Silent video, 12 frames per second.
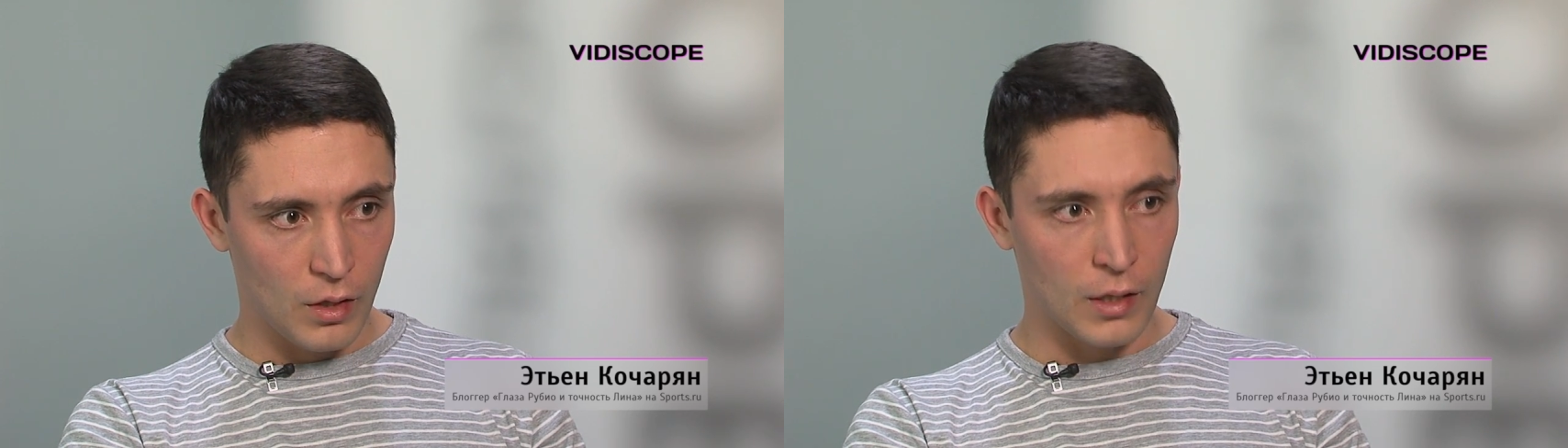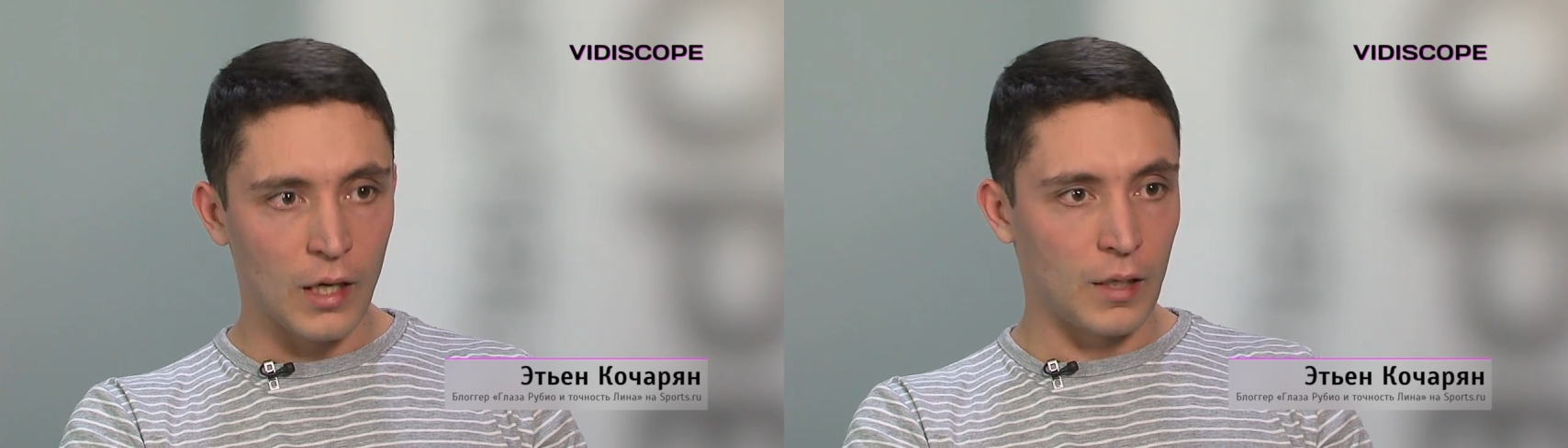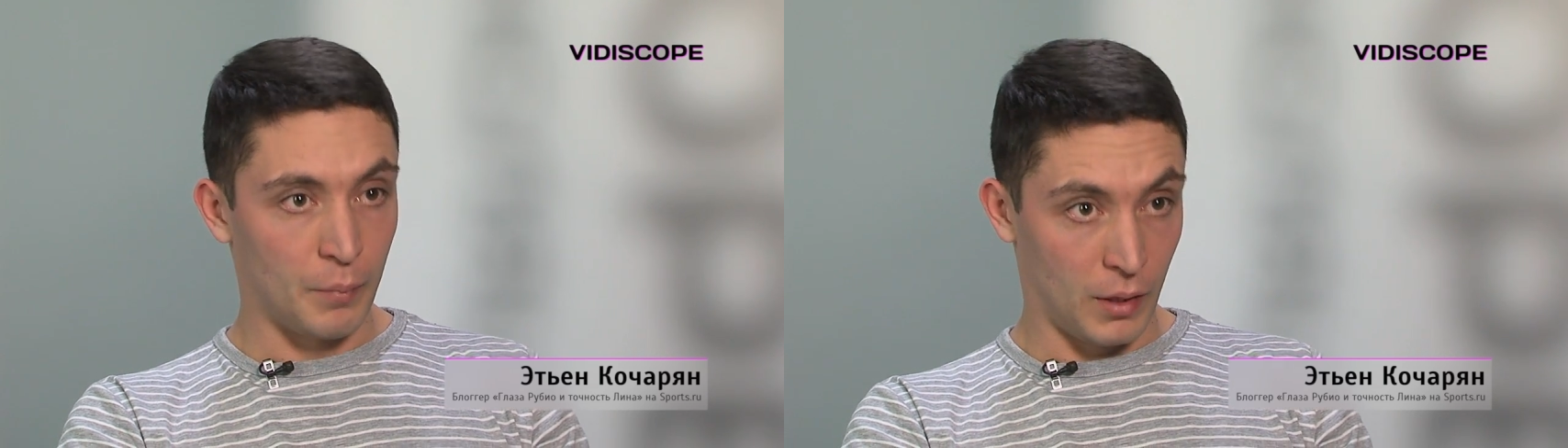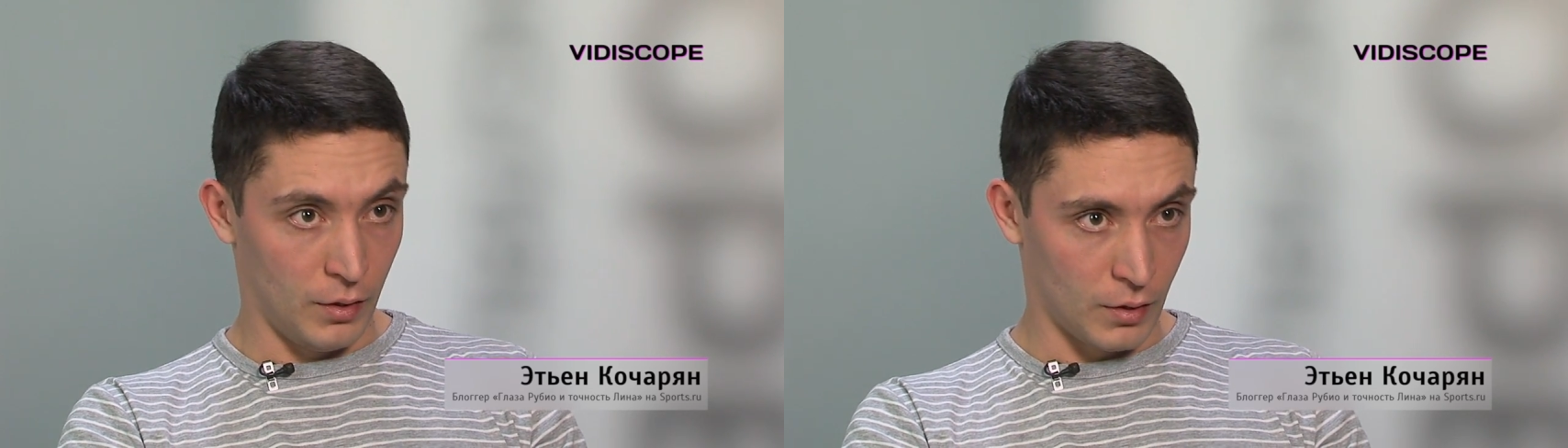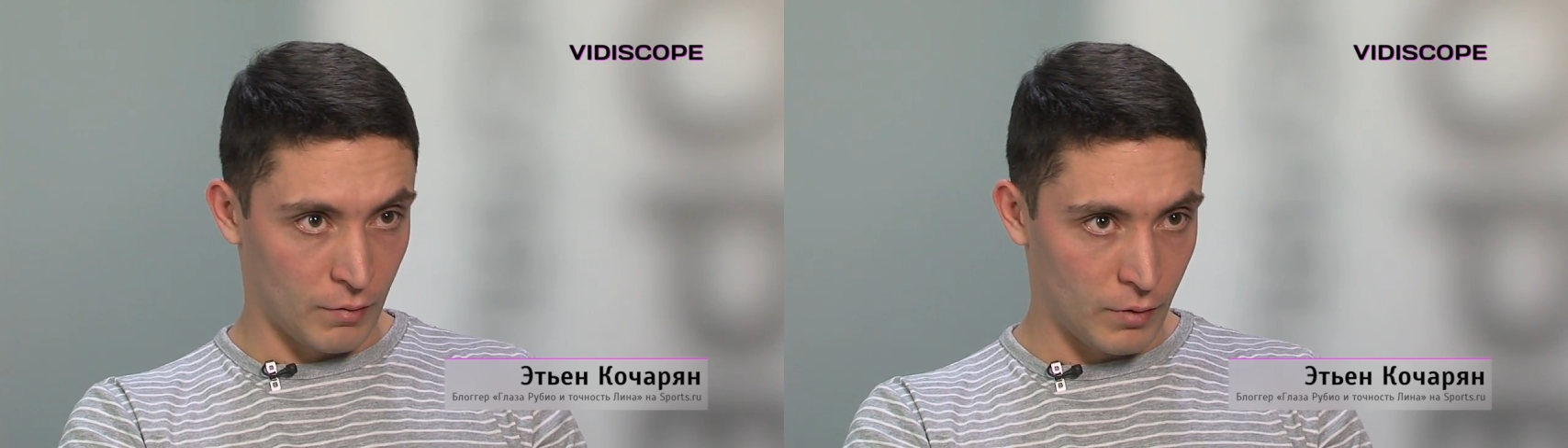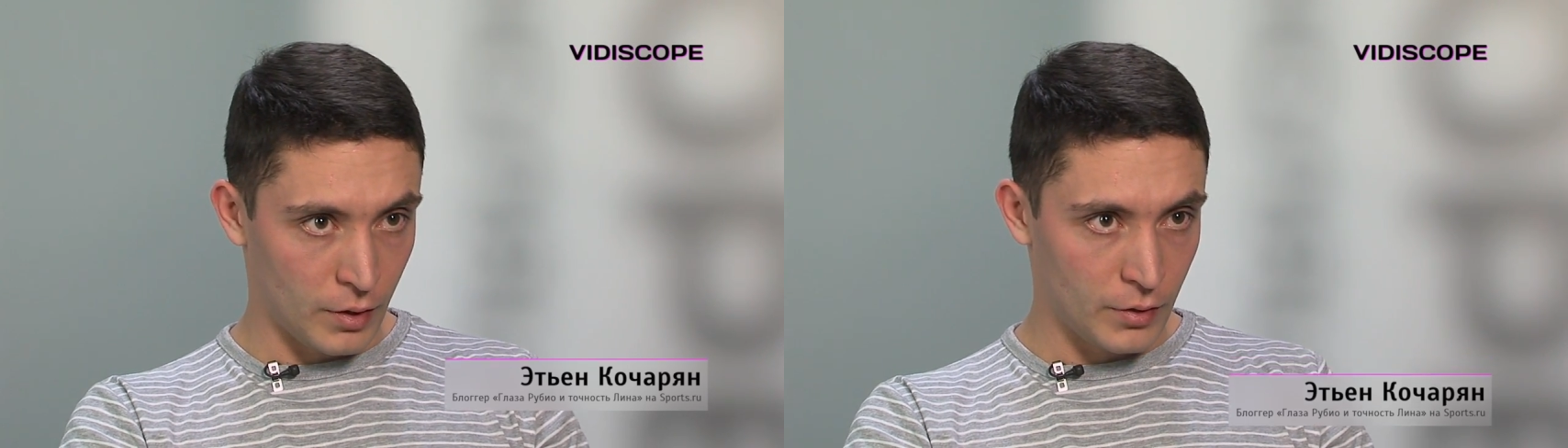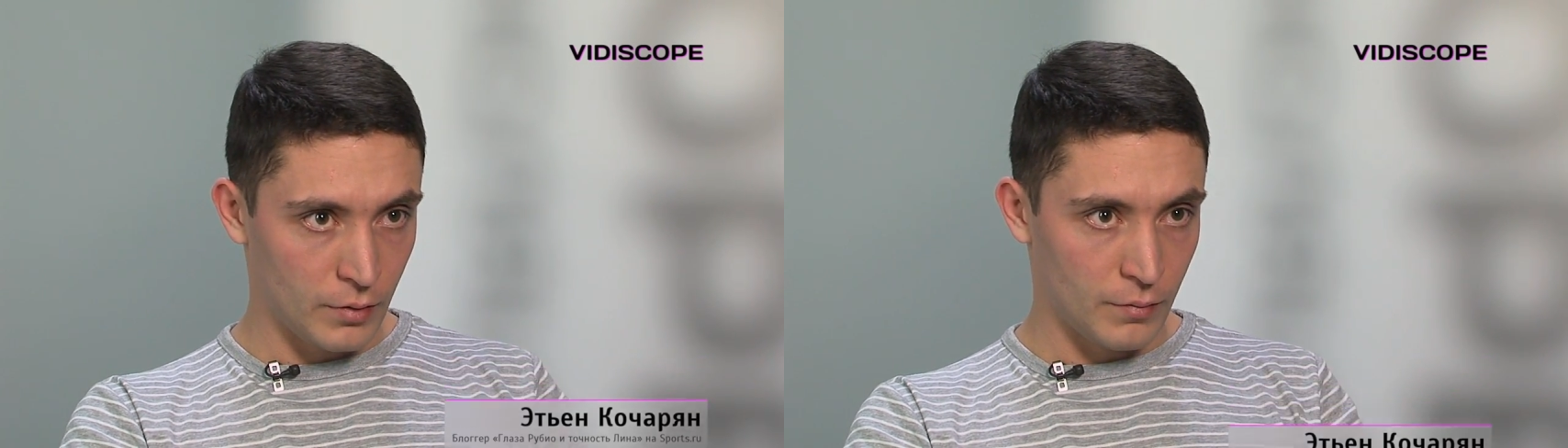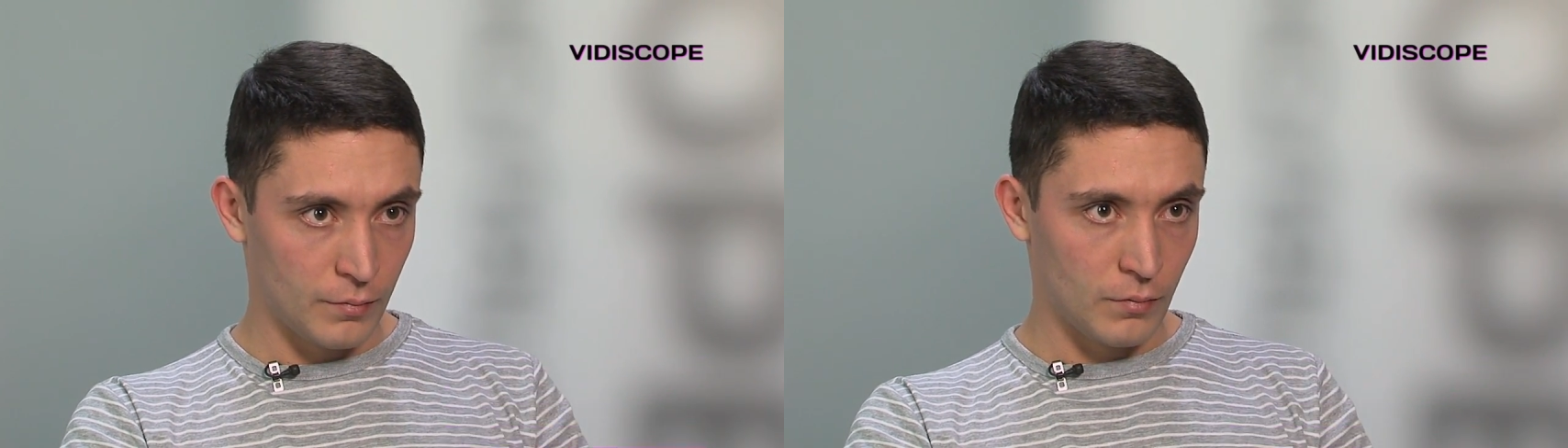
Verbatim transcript: как и планировалось,